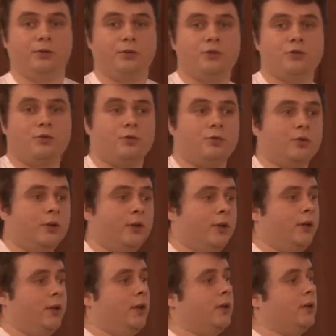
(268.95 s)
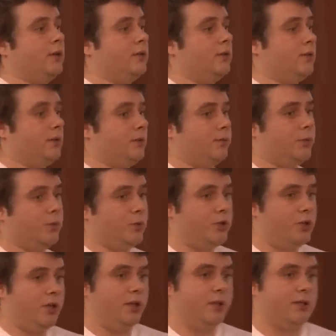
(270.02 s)
точку,
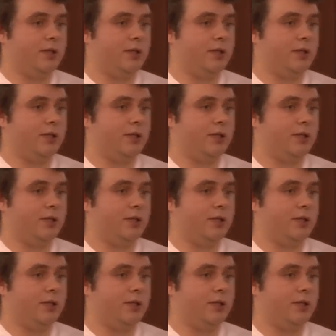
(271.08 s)
получили